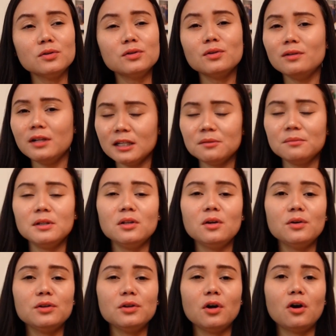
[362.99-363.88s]
So, let me
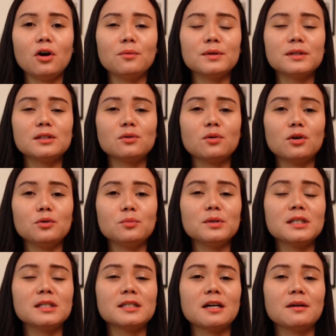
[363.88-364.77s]
know in the comments kung ano
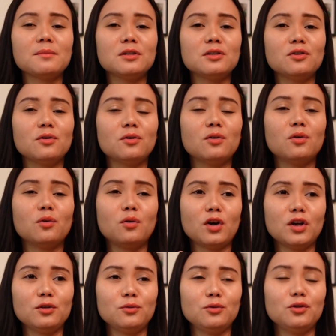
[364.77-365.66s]
masasabi nyo, kung
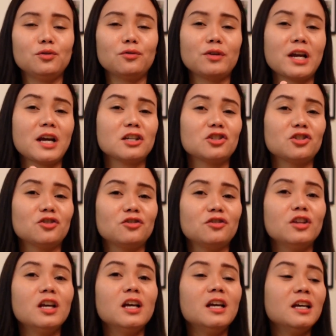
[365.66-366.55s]
ano yung reaction
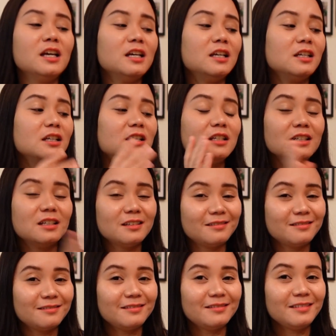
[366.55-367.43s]

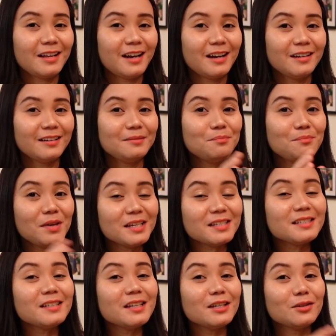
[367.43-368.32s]
ng
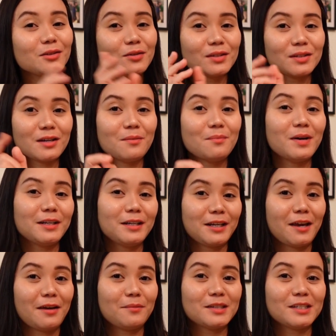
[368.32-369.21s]
mist na ito sa
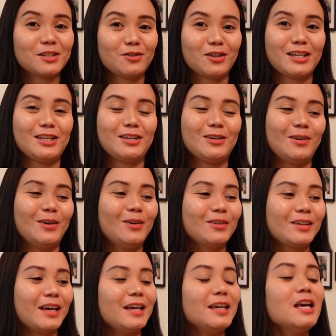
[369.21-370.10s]
body chemistry niyo.
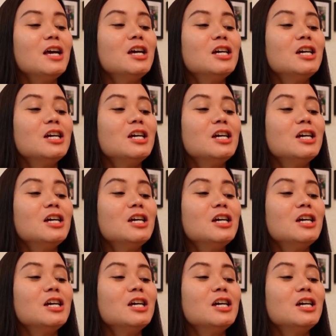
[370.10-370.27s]
Okay?